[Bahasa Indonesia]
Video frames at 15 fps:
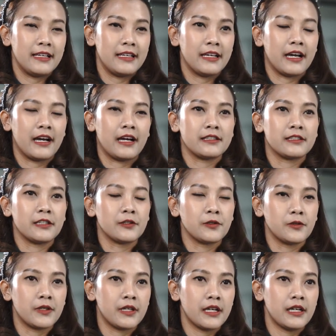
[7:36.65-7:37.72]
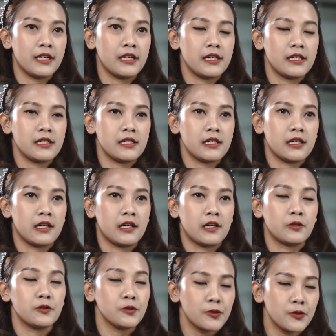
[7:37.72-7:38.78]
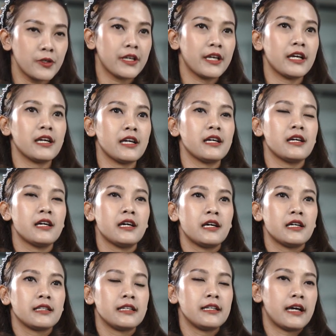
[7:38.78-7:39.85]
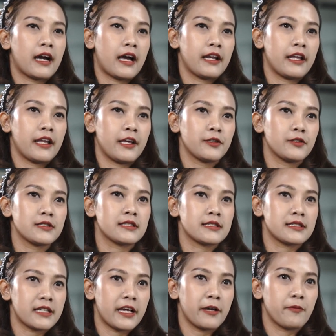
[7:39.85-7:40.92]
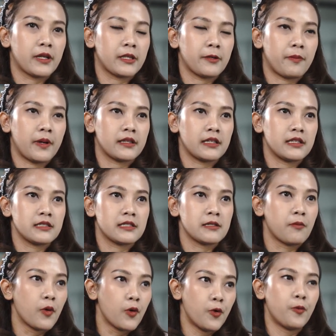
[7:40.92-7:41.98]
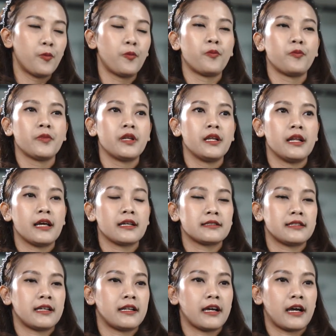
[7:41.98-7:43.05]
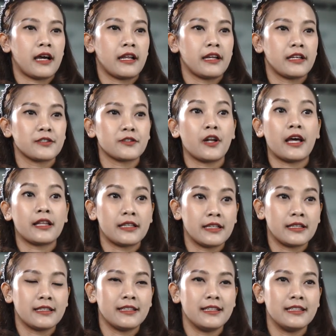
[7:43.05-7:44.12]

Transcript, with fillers: Ya, tentunya uh, untungnya tindakannya itu selesai bertepatan sebelum dilaksanakannya sholat id.